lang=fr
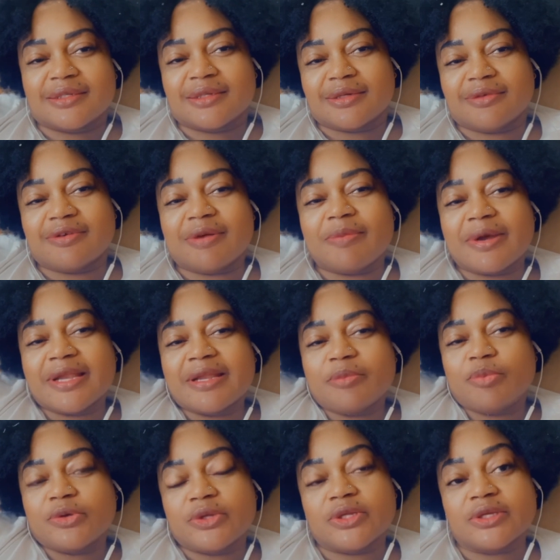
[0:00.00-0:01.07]
On va parler un
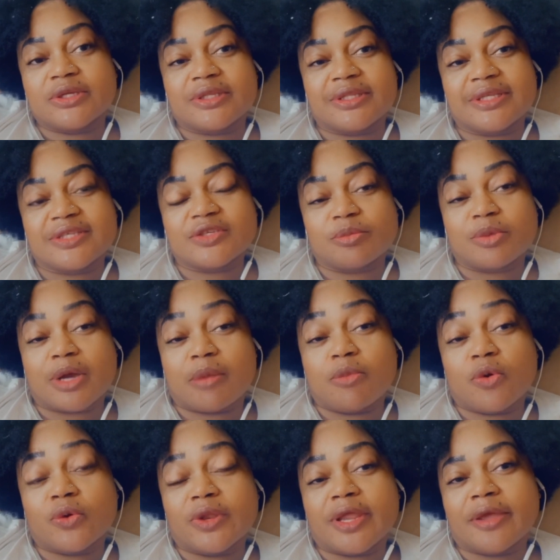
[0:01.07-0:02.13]
peu des, hommes
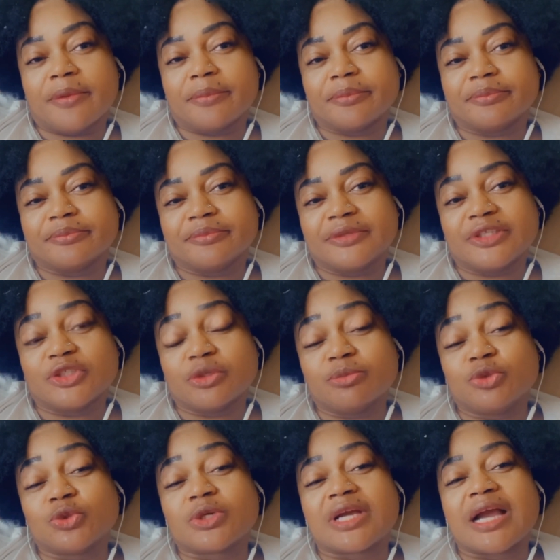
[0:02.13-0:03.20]
camerounais. Les hommes
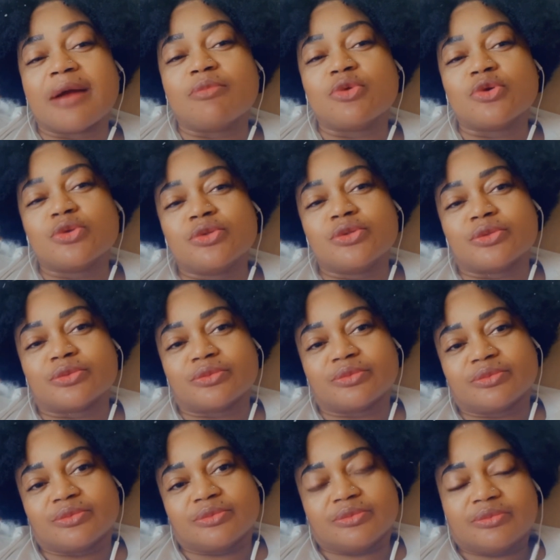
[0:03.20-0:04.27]
du Cameroun.
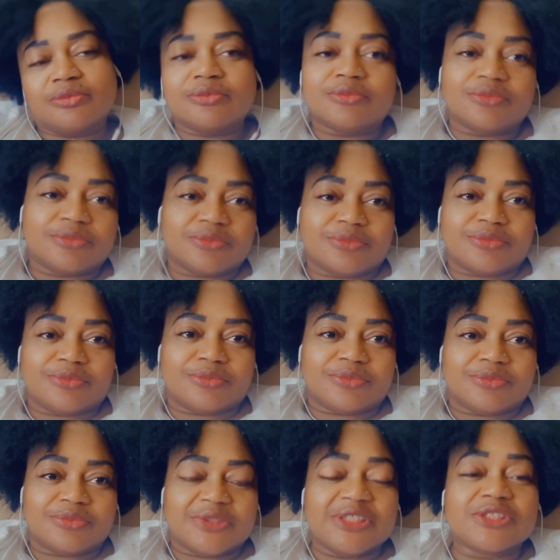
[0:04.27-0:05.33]

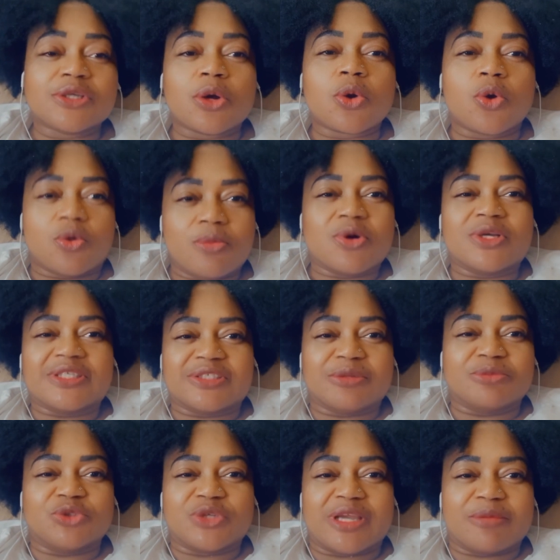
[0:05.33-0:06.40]
Ils sont comment les
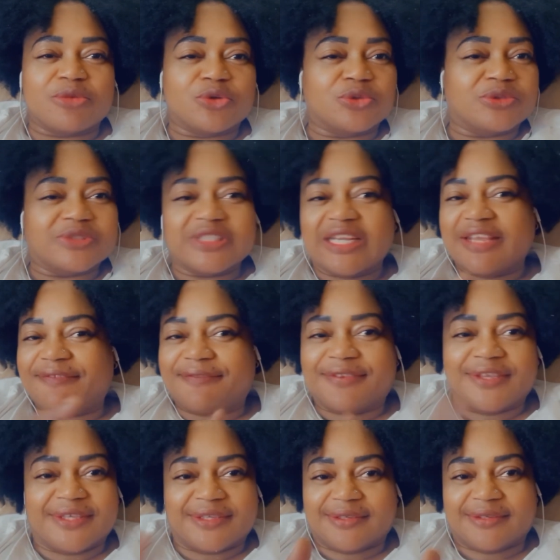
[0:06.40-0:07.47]
hommes du Cameroun Les
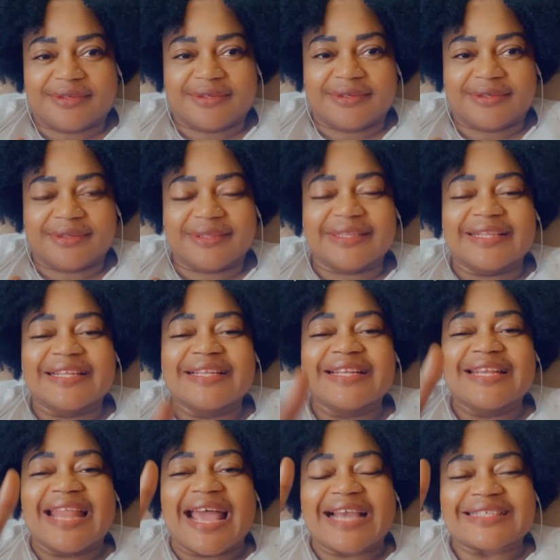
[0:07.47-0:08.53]
filles,
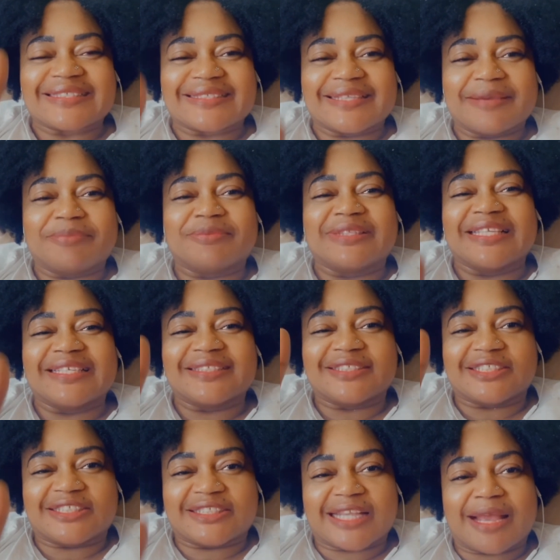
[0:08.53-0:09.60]
n'acceptez
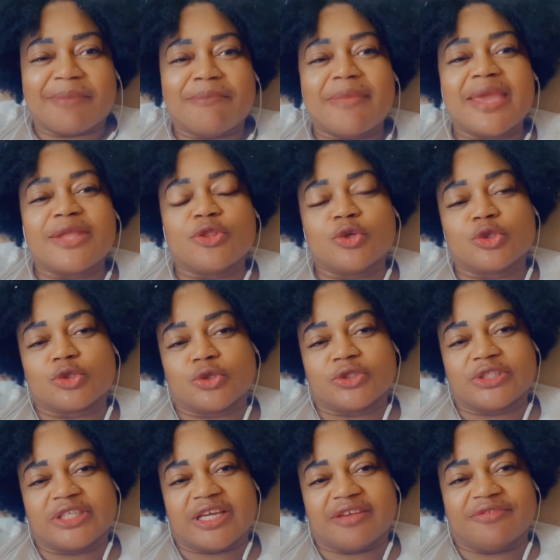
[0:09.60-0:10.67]
jamais de
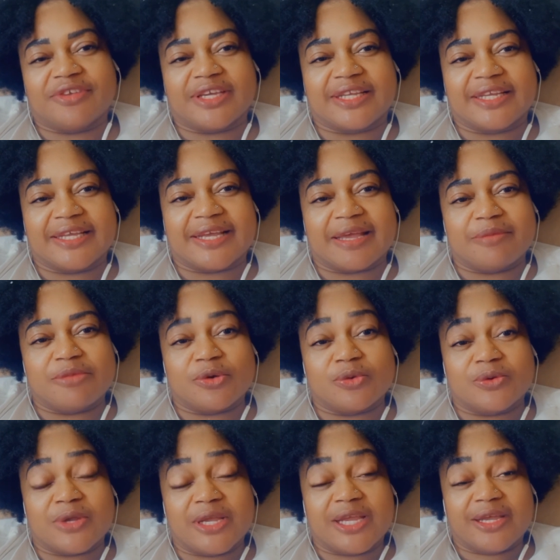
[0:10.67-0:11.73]
sortir avec les
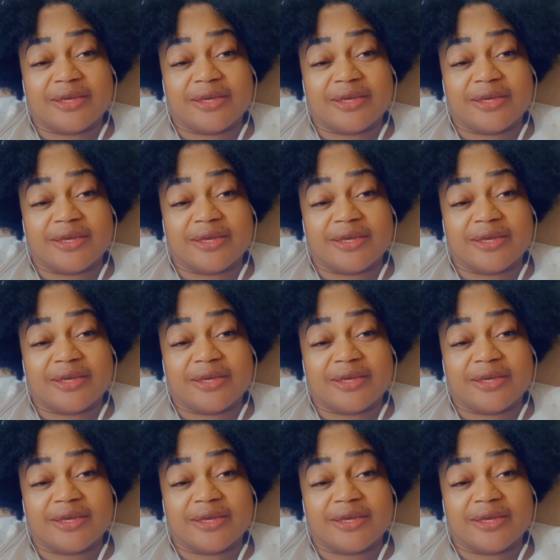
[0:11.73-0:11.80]
Camerounais.